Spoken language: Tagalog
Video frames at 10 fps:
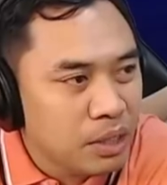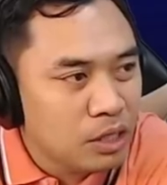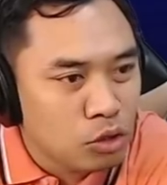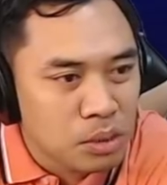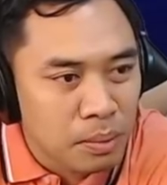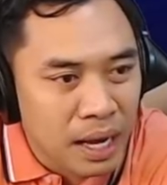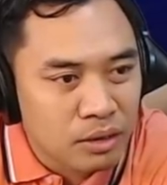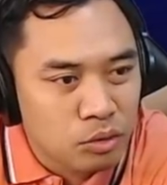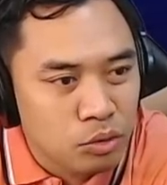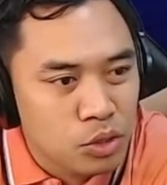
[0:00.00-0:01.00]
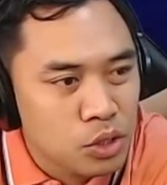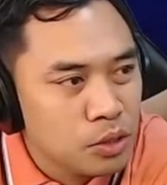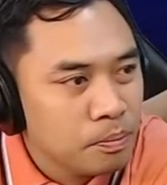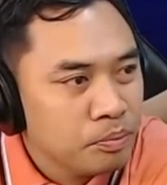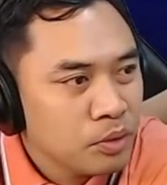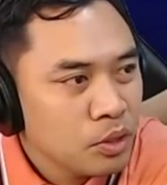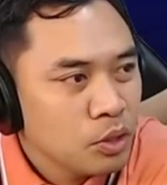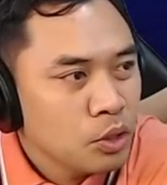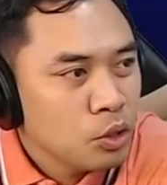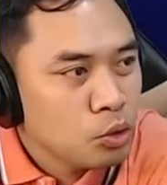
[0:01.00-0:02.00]
dito si Magnus.
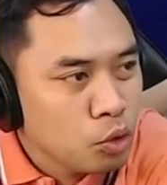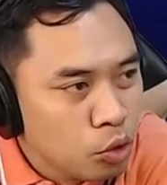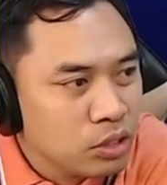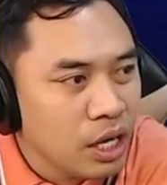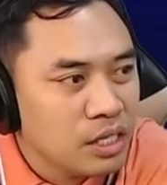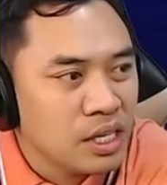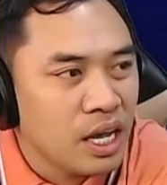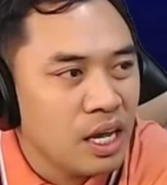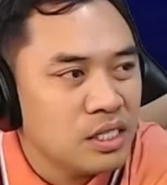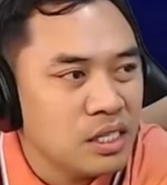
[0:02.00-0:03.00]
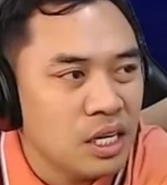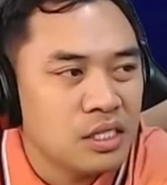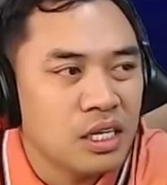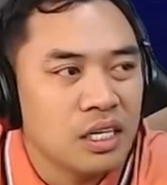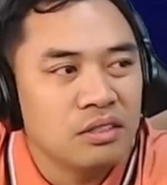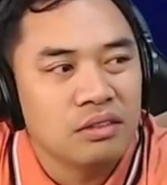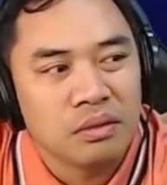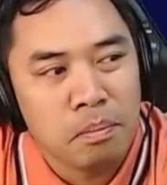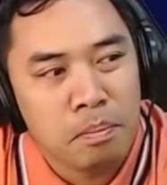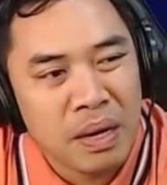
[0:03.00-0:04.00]
Rook takes a6.
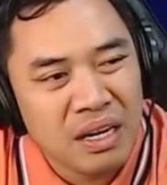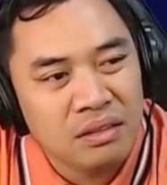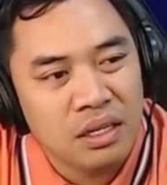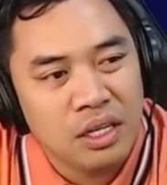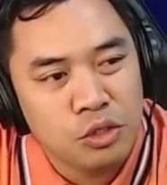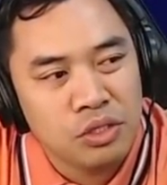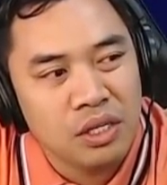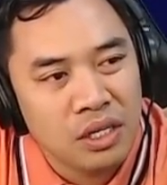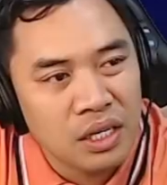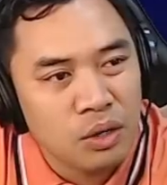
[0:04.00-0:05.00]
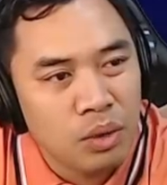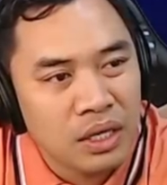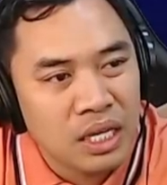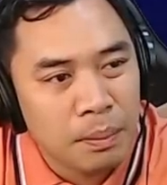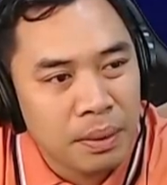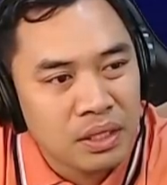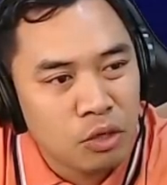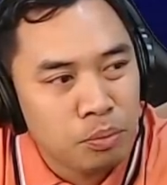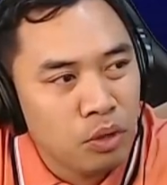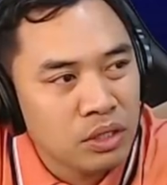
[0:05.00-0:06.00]
Ayun. Blandiracious din ang ginawa. Dapat
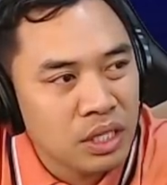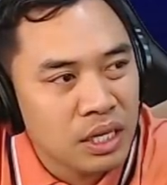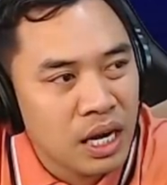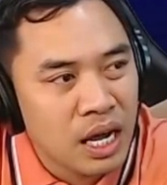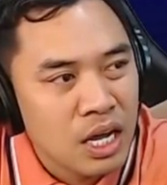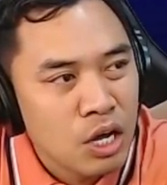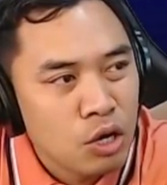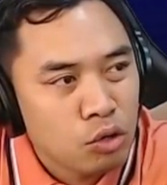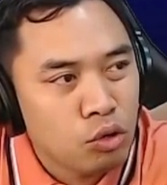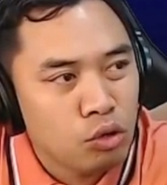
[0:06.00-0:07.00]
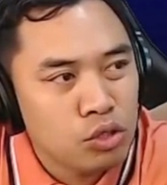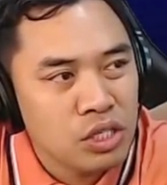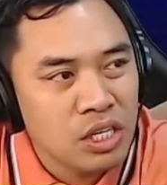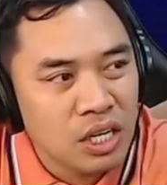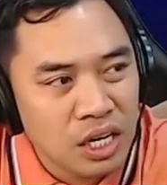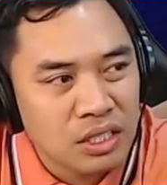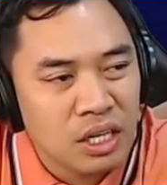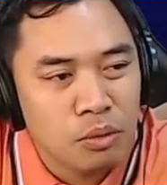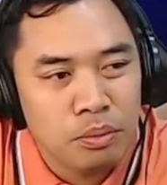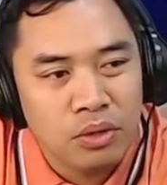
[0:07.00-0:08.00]
daw po ang tira rook c8.
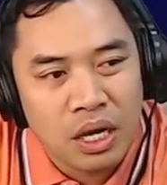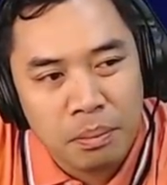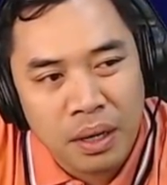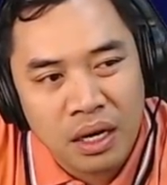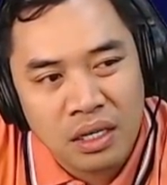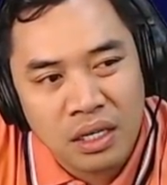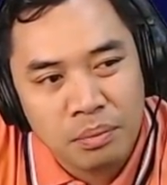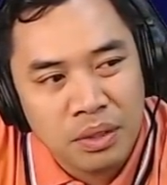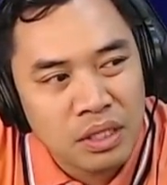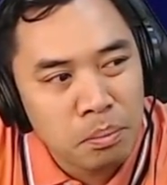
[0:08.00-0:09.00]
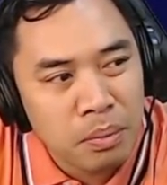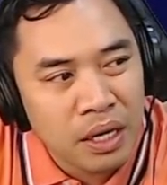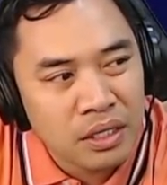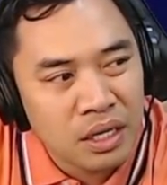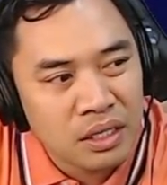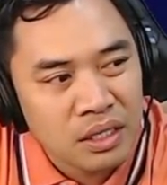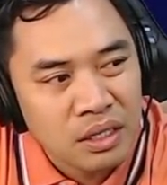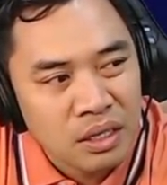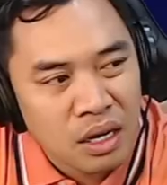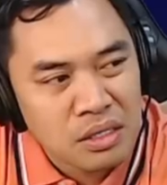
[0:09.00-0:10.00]
Naku po, napakahirap ng timplahin yan.
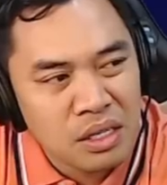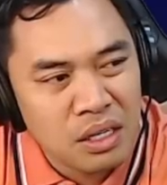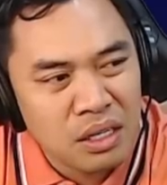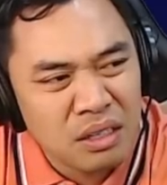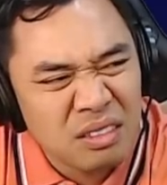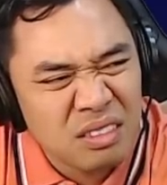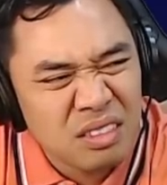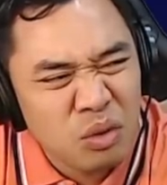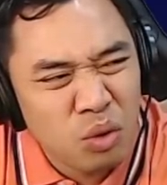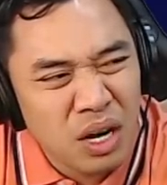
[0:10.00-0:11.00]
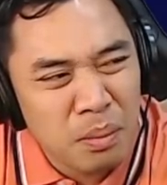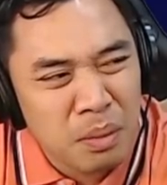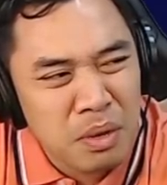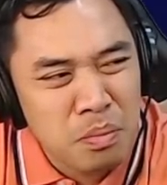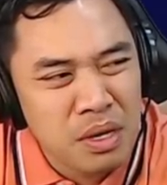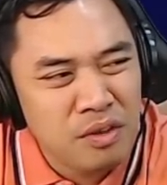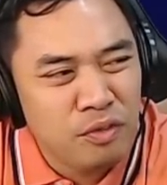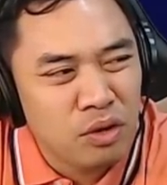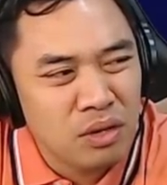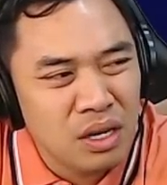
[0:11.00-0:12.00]
Kasi wala, mag
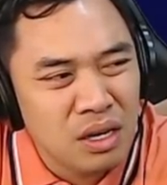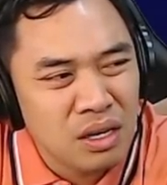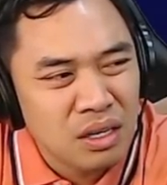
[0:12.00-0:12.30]
b4 na eh.